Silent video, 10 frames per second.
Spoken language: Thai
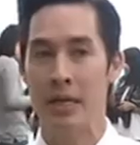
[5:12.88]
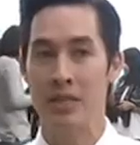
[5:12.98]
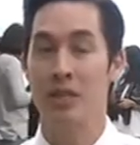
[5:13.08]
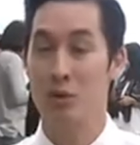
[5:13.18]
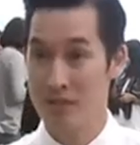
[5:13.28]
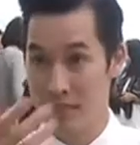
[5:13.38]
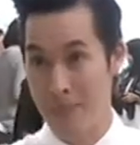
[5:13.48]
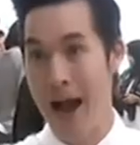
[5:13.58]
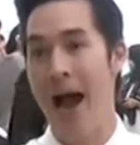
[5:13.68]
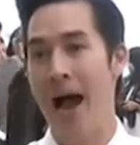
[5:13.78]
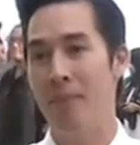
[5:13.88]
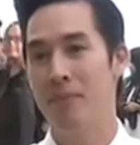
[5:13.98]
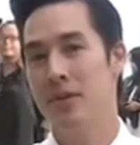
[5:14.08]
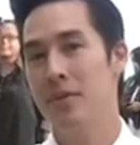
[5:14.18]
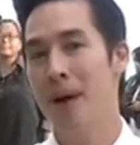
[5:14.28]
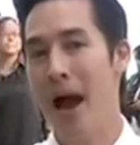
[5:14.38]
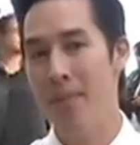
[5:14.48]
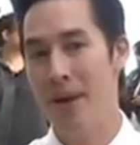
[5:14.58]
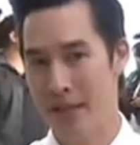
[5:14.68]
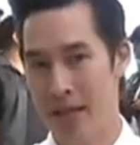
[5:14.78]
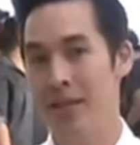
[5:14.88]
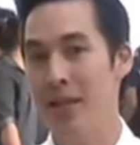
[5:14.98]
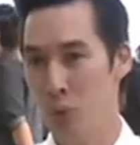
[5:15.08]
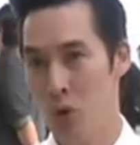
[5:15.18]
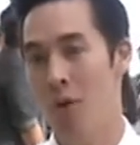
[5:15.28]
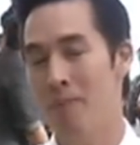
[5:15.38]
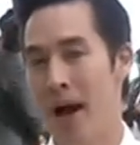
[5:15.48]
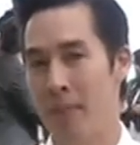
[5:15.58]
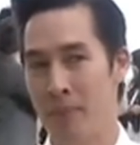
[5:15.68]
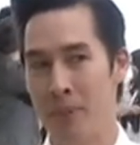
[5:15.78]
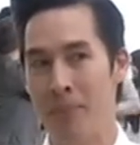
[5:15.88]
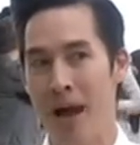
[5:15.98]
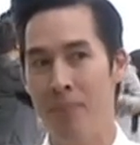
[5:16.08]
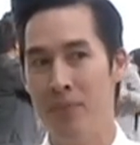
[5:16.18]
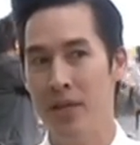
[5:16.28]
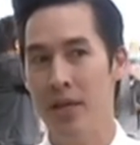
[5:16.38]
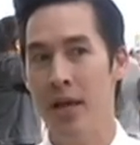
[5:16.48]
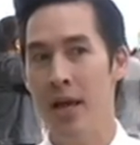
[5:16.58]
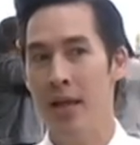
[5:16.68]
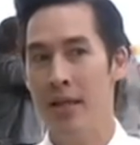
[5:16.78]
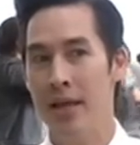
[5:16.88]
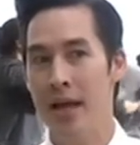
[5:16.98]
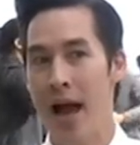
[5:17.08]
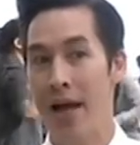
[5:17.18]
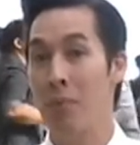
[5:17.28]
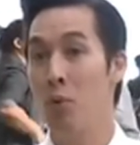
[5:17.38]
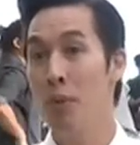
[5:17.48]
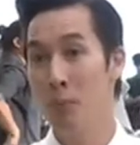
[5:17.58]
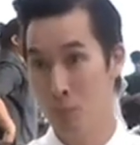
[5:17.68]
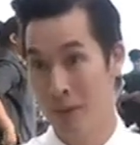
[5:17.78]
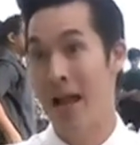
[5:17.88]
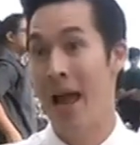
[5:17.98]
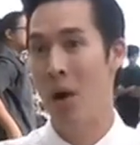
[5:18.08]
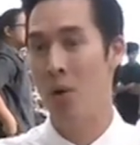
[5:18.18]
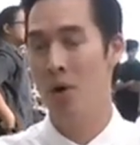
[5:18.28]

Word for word: คือจะต้องซื้อภาพซึ่งภาพอันนั้นที่หลุดออกมามันเป็นภาพที่ได้ขายกับผู้ประมูลไปแล้ว